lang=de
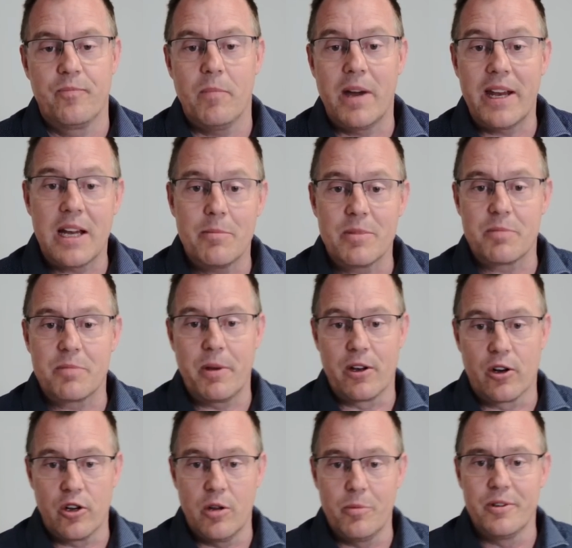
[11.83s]
Mein Name ist
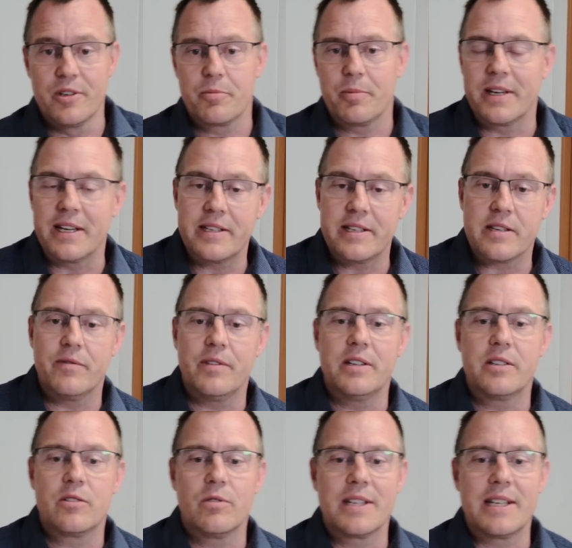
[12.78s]
Peter Knöppel, ich bin
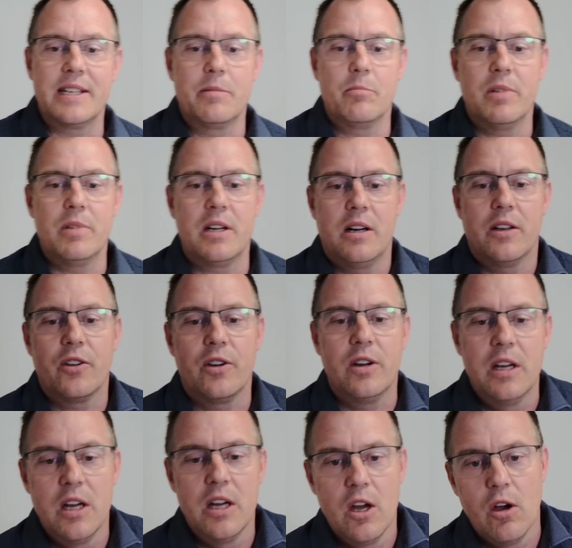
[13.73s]
Rechtsanwalt und Rentenberater
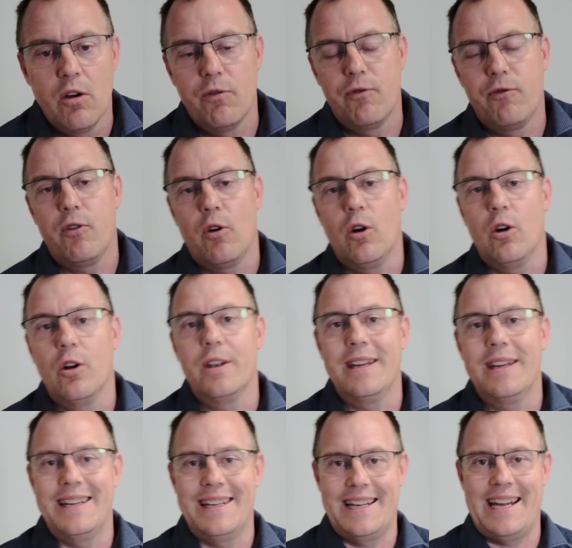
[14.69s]
von
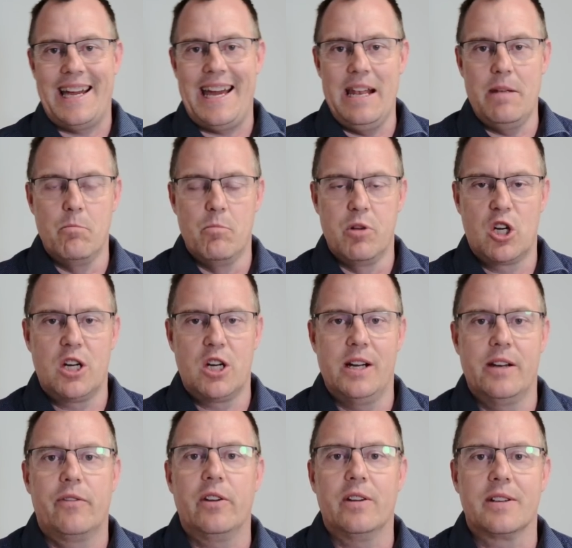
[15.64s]

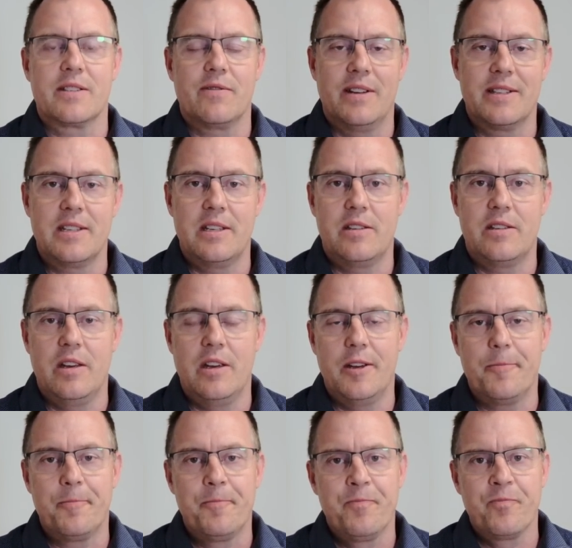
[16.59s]

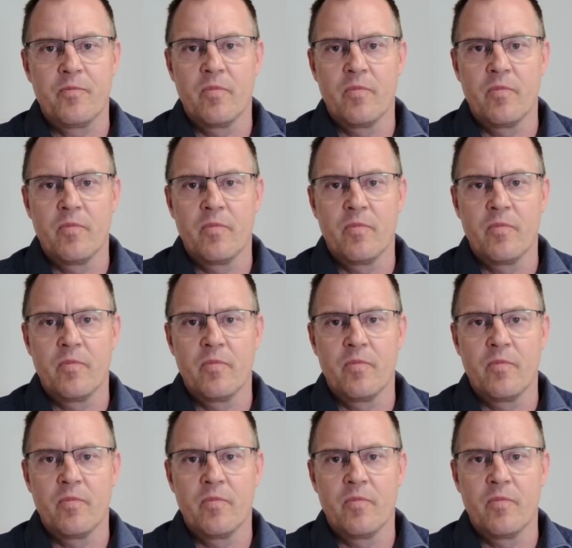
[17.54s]
Rentenbescheid24.de.